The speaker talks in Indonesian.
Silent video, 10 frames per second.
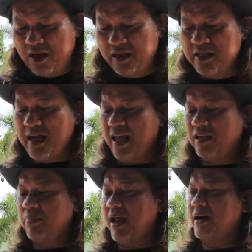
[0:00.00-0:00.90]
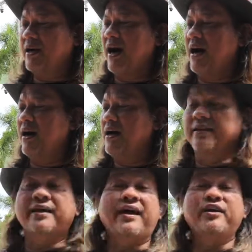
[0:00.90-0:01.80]
di jalan Braga
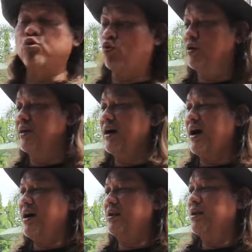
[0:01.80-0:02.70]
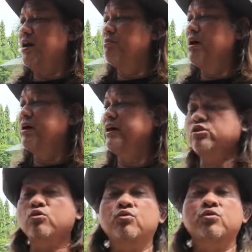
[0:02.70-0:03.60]
nada itu ku dengar
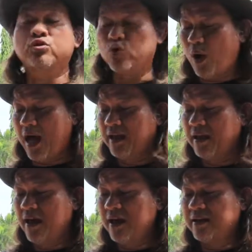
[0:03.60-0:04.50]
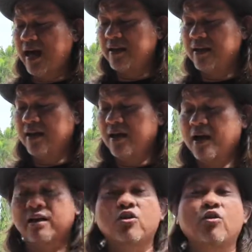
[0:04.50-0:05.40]
menghitung tuan dan
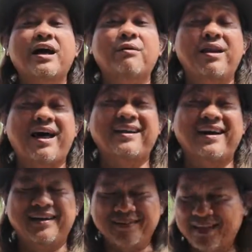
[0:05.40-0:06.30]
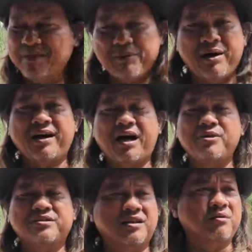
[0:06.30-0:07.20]
nona Belanda. Jadi memang
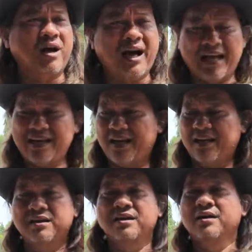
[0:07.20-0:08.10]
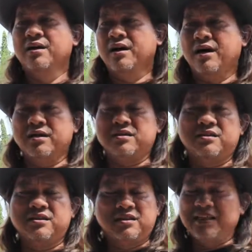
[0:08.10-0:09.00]
kami sering menghayal uh,
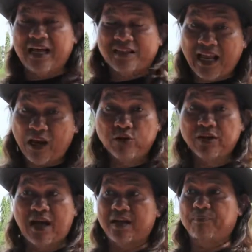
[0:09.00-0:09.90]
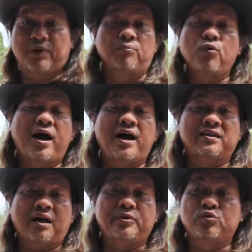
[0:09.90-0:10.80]
tidak selalu dengan
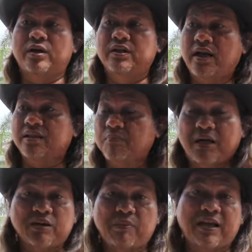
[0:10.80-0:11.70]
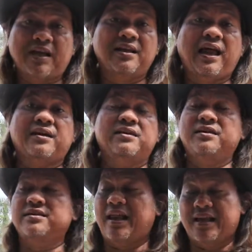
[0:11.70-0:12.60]
perempuan tapi juga dengan teman-teman
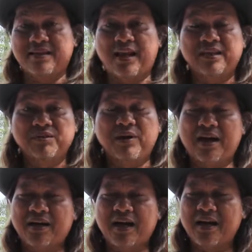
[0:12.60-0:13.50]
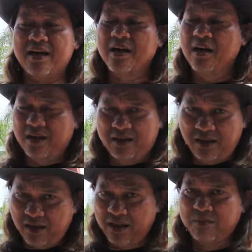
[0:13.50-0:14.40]
laki-laki jalan-jalan di Braga,
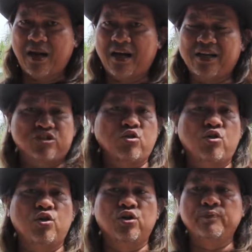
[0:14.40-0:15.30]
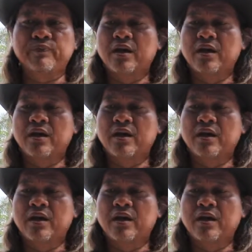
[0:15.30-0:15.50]
dengerin Braga Stun,